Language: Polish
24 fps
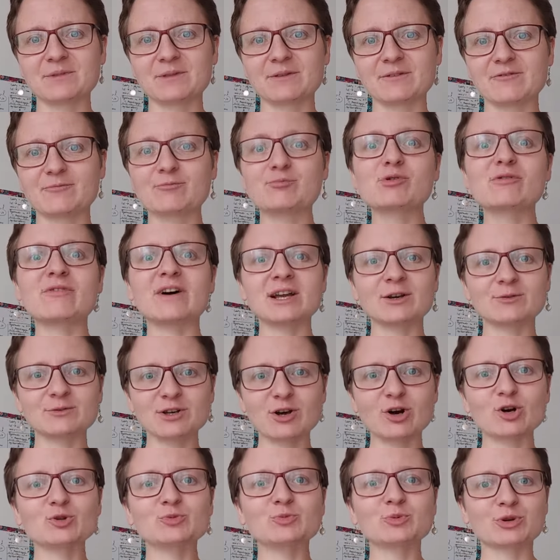yy, wpływają
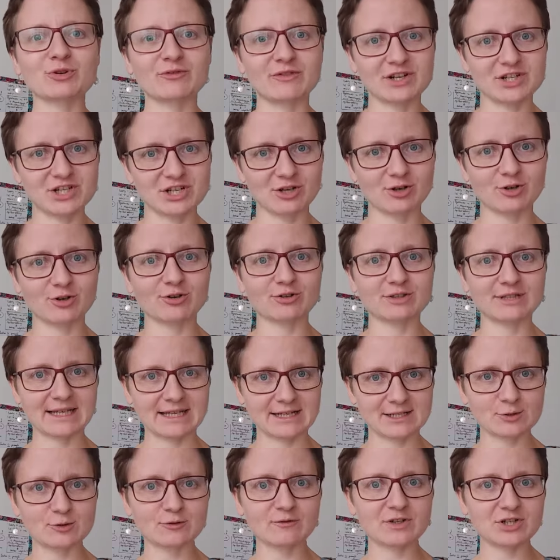na odbiór waszego
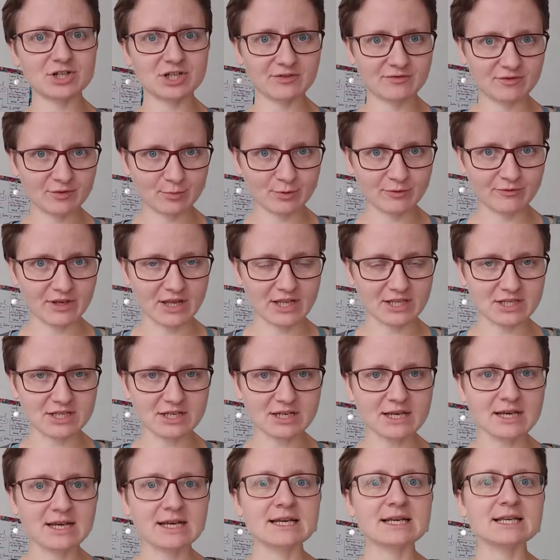tekstu, waszej
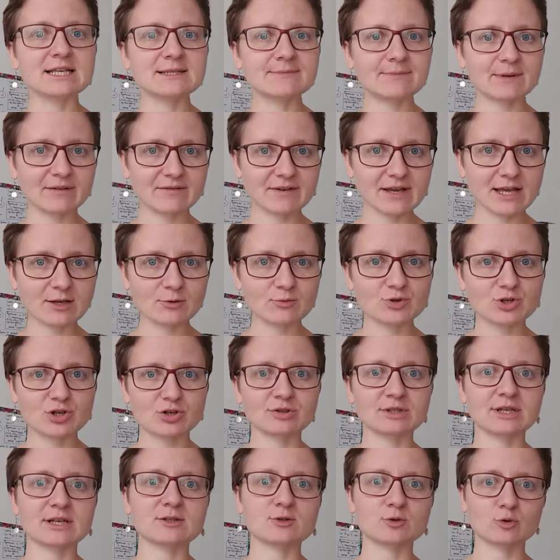wypowiedzi i sprawiają, że
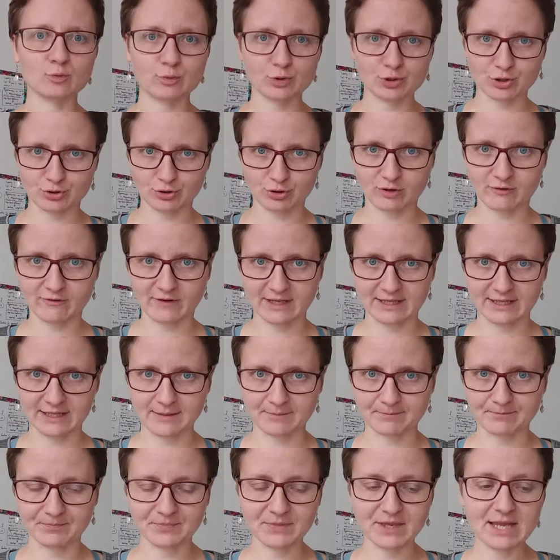ona jest
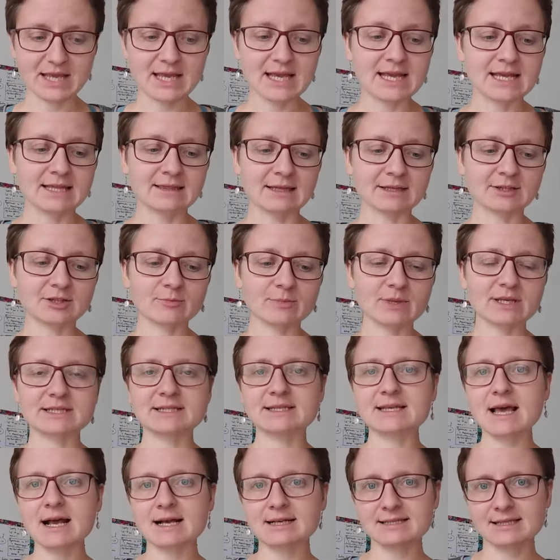uporządkowana.
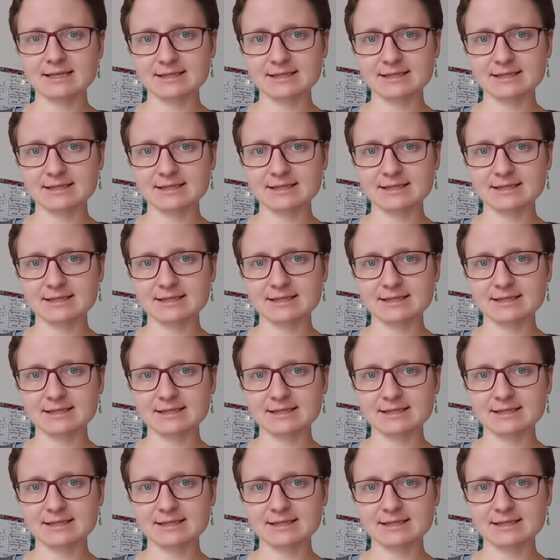Natomiast jak